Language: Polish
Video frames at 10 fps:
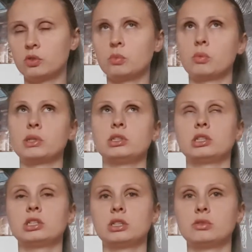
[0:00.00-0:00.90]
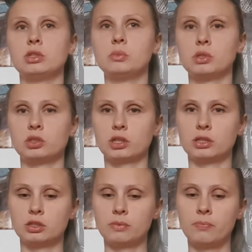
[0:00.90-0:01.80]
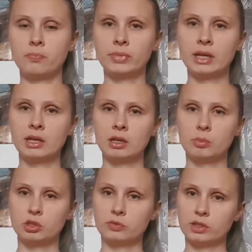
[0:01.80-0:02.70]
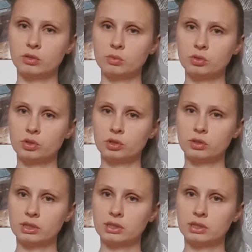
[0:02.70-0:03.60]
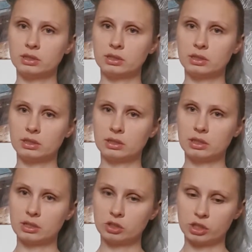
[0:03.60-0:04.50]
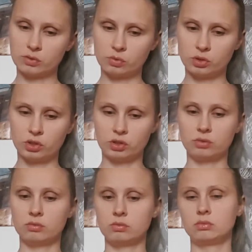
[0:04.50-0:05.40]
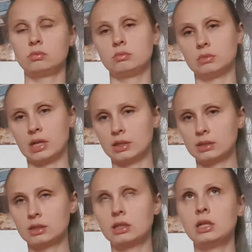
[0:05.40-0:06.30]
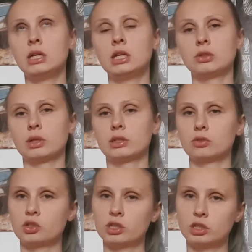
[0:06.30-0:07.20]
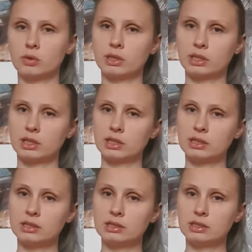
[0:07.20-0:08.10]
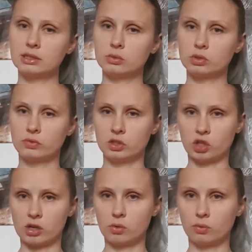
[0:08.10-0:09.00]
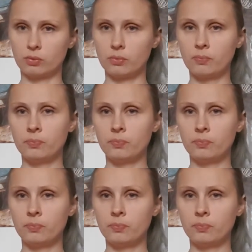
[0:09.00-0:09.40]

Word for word: w tym momencie chcieli o niej myśleć. Podświadomość to jest ta część nas, która troszkę działa tak jak instynkt u zwierzaków.